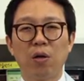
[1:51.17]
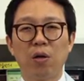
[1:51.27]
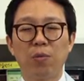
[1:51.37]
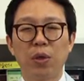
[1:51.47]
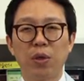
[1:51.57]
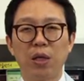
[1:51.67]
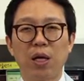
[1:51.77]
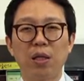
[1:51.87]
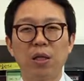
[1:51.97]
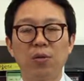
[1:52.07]
어, 병이
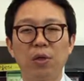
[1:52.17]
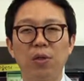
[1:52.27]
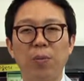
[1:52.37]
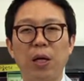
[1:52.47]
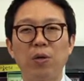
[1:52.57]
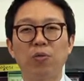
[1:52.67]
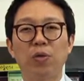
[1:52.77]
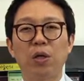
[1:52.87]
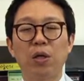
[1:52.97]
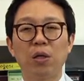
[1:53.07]
나았다고 해서 바로
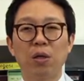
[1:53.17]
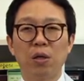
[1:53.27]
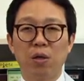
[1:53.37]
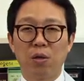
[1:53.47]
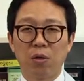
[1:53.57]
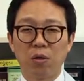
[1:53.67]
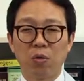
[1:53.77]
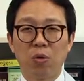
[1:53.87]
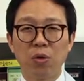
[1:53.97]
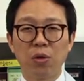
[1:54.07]
우리가
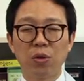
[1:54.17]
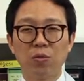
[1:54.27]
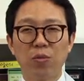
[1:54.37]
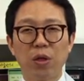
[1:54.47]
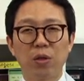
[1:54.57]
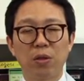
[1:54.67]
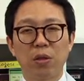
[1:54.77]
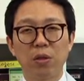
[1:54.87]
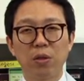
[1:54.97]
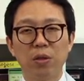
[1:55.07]
어떤 고형 성분의
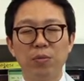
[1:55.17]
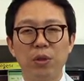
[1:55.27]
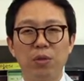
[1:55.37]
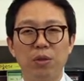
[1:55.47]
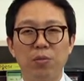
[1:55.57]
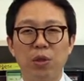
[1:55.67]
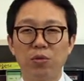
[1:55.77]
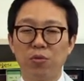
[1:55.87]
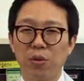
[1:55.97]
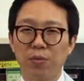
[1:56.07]
그런 음식들을
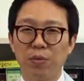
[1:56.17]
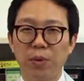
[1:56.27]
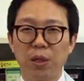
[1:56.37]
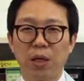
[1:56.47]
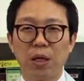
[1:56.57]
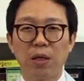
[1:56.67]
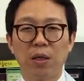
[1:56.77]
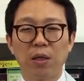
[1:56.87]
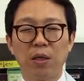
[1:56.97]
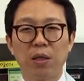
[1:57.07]
먹을 수는 없습니다.
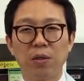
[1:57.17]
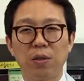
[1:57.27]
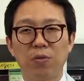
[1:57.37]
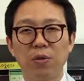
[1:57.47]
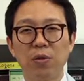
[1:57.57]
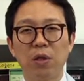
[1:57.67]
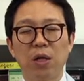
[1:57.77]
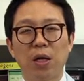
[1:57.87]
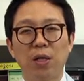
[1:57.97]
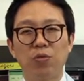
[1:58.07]
이러한 경우는
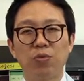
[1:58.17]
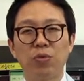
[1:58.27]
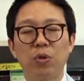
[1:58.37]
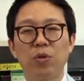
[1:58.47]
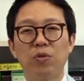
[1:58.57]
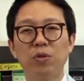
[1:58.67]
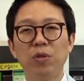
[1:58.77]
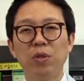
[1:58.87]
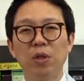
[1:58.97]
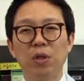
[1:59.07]
아주
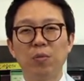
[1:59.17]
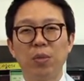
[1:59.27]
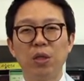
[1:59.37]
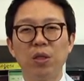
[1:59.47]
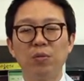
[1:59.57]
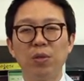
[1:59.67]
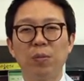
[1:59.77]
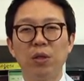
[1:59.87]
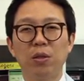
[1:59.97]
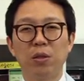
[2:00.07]
부드러운 미음을
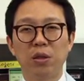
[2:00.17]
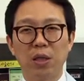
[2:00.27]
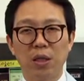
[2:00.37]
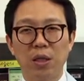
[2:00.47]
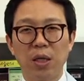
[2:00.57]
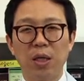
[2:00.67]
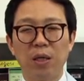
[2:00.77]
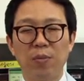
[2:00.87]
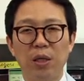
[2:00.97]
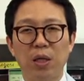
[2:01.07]
먼저 시작을 해야
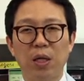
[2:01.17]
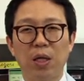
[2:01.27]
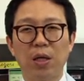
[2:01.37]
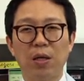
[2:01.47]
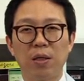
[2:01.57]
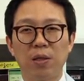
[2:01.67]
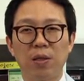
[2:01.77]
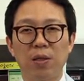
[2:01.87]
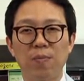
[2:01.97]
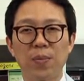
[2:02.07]
됩니다.
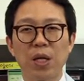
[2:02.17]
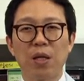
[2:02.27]
그래서